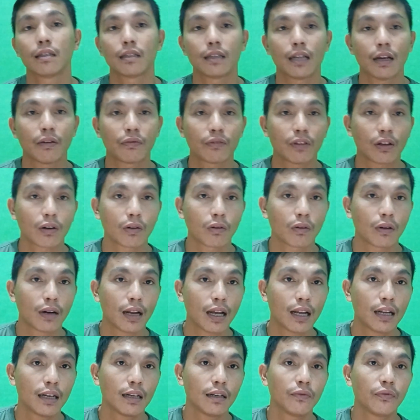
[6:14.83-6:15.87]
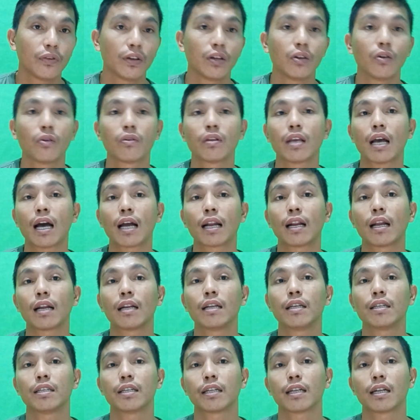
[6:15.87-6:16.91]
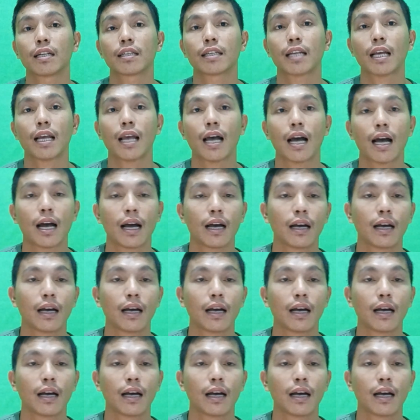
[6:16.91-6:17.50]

daftar online. Videonya ada di channel saya.